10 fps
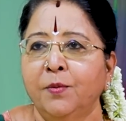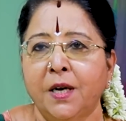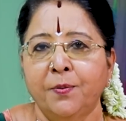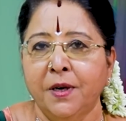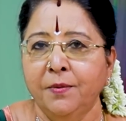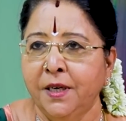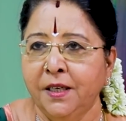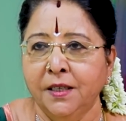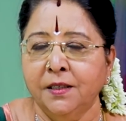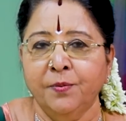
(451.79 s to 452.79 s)
ப்ராப்பராக
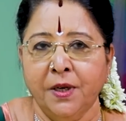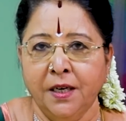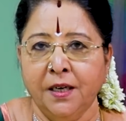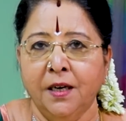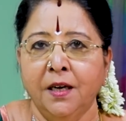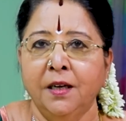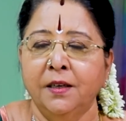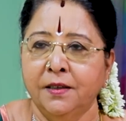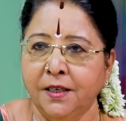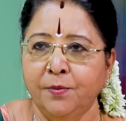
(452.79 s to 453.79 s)
மெடிக்கேஷன்
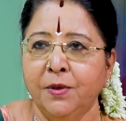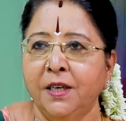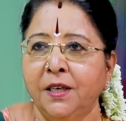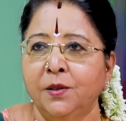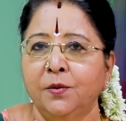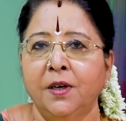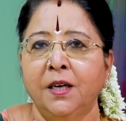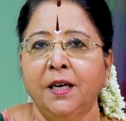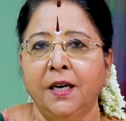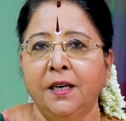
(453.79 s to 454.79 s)
கரெக்டாக ட்ரீட்மெண்ட்
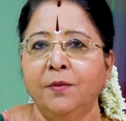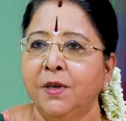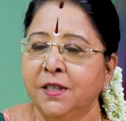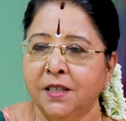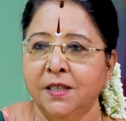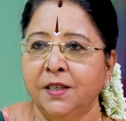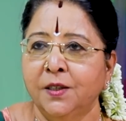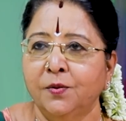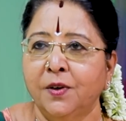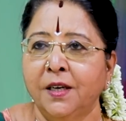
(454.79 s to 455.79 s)
எடுத்துக்குவாங்க கரெக்டாக மெடிசன்ஸ்
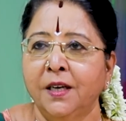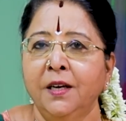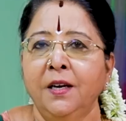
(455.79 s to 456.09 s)
எடுத்துக்குவாங்க